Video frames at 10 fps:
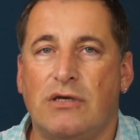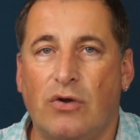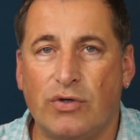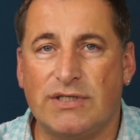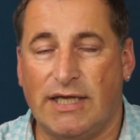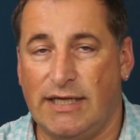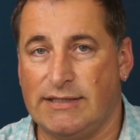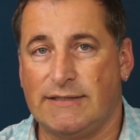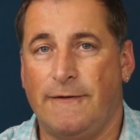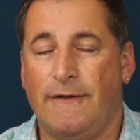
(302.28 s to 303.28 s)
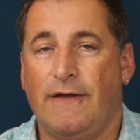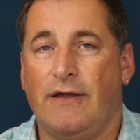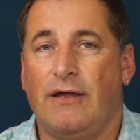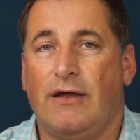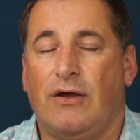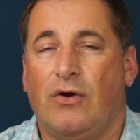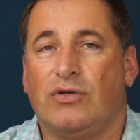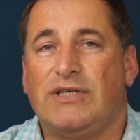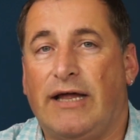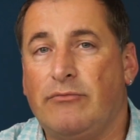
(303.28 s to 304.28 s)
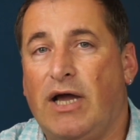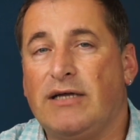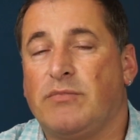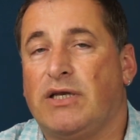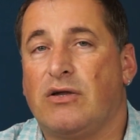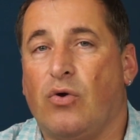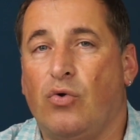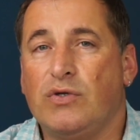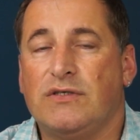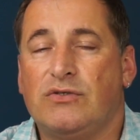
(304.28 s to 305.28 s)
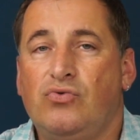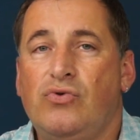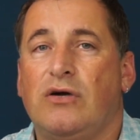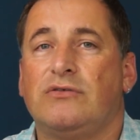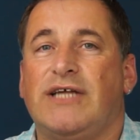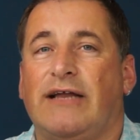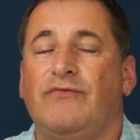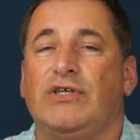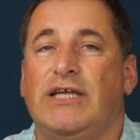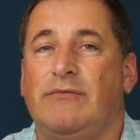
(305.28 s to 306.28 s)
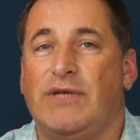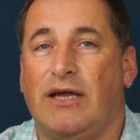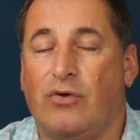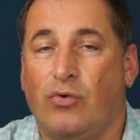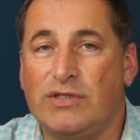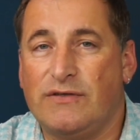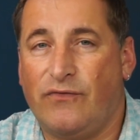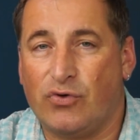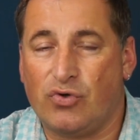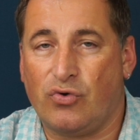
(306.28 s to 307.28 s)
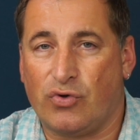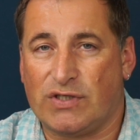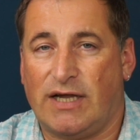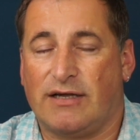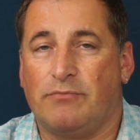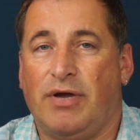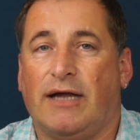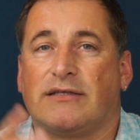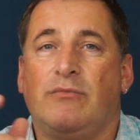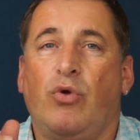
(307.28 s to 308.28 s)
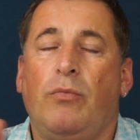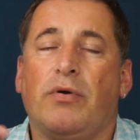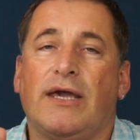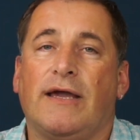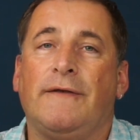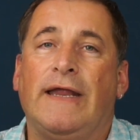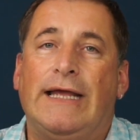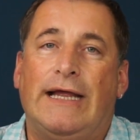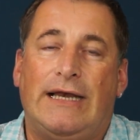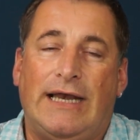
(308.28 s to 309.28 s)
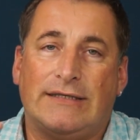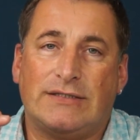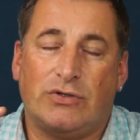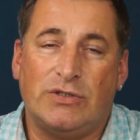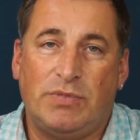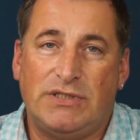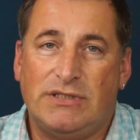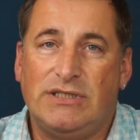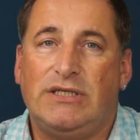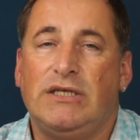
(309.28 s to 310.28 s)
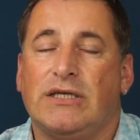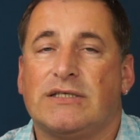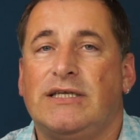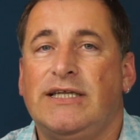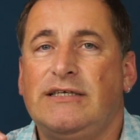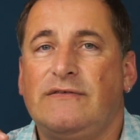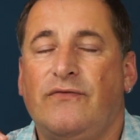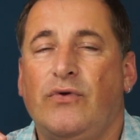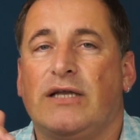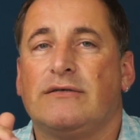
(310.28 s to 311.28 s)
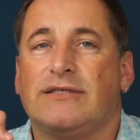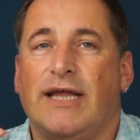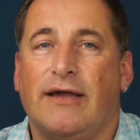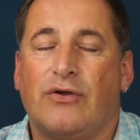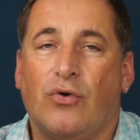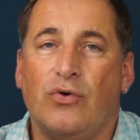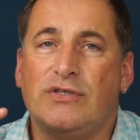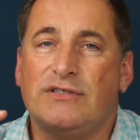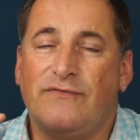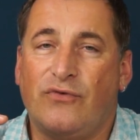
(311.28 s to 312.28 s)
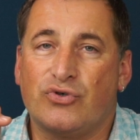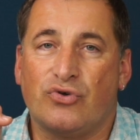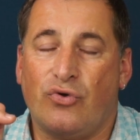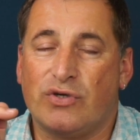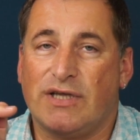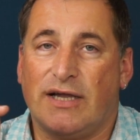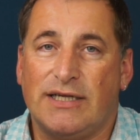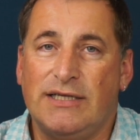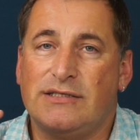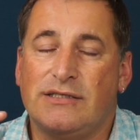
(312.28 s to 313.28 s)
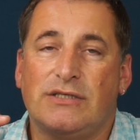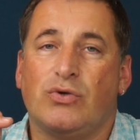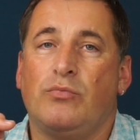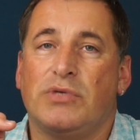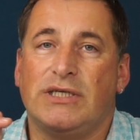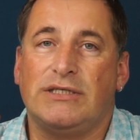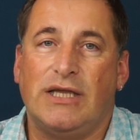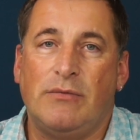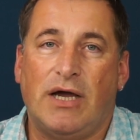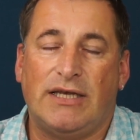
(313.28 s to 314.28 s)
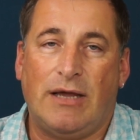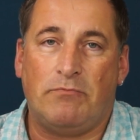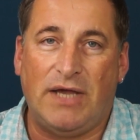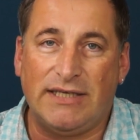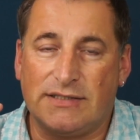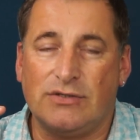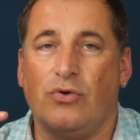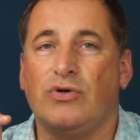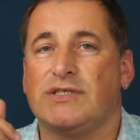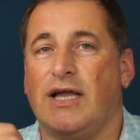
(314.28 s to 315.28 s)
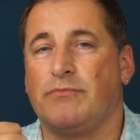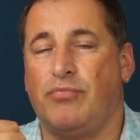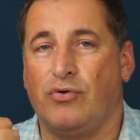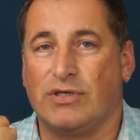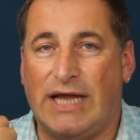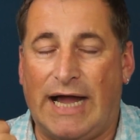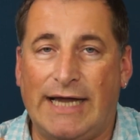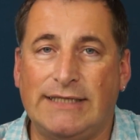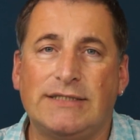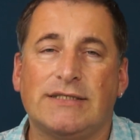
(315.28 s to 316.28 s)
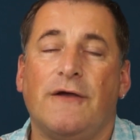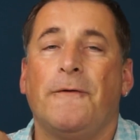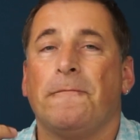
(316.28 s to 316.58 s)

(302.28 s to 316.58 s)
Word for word: los geht's. Und dann macht man eine große Tour und dann wird eben der große Fotorucksack gepackt. Im Übrigen, lasst euch bitte nicht hinters Licht führen. Der größte Fotorucksack ist nicht unbedingt immer der beste Rucksack. Punkt 1.